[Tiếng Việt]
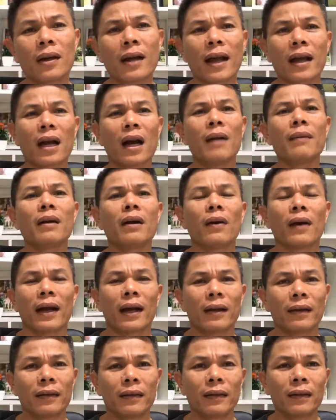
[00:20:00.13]
nó ghê gớm đâu
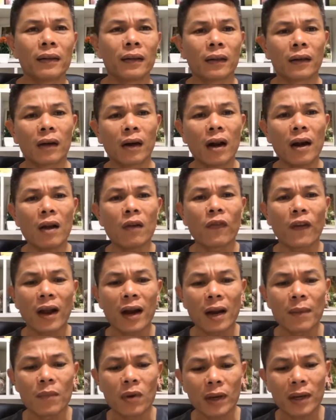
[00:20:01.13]
à nó đâu
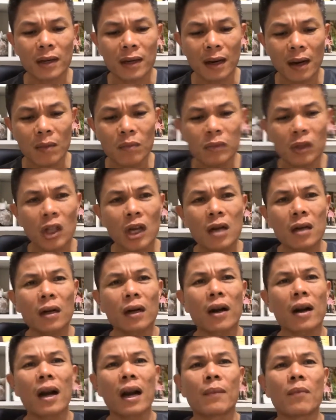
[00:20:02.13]
phải là một cái công thức
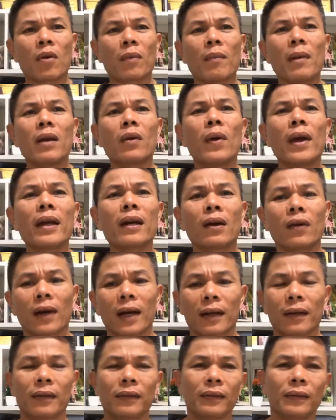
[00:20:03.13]
nó là một bí quyết
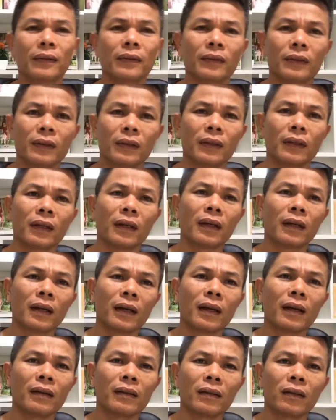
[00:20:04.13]
đâu à,
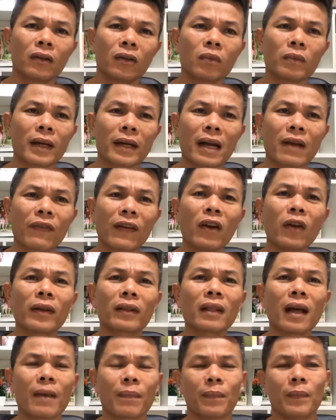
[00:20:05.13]
à chúng ta cần phải
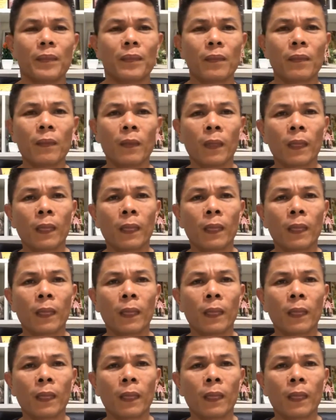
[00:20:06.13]
luyện tập